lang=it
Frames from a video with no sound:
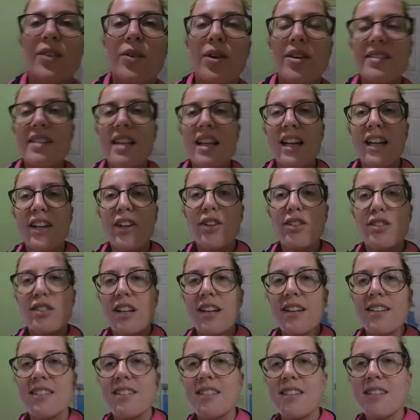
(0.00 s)
Questa è la
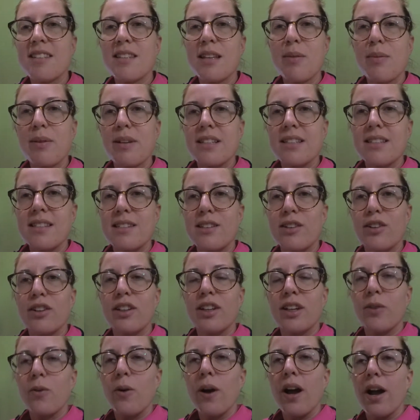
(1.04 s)
nostra
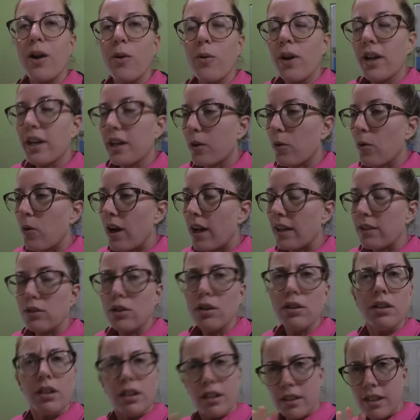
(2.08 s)
sistemazione qua a
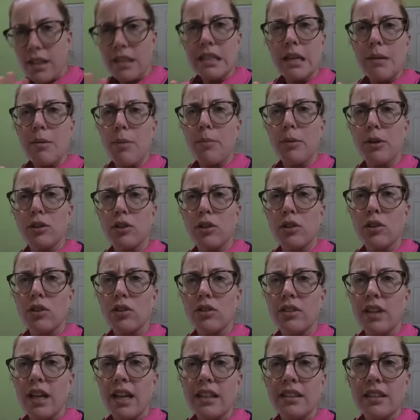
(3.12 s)
Guanajuato. Ne siamo molto
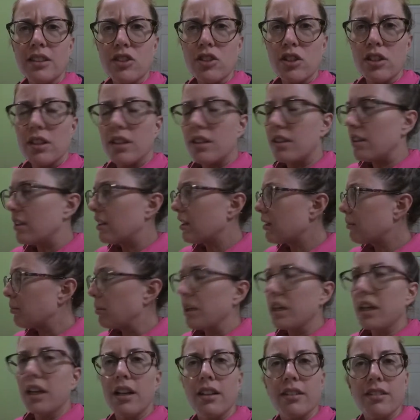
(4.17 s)
contenti, c'è da dire,
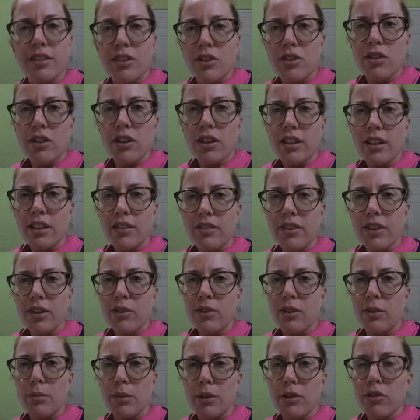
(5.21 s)
perché la signora è
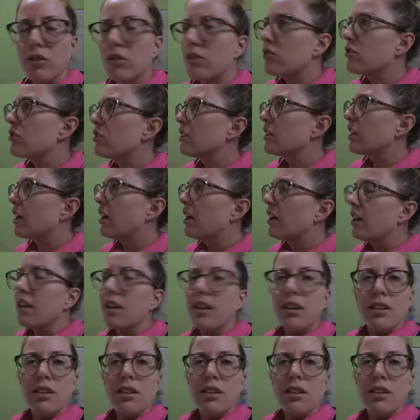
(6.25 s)
davvero una personcina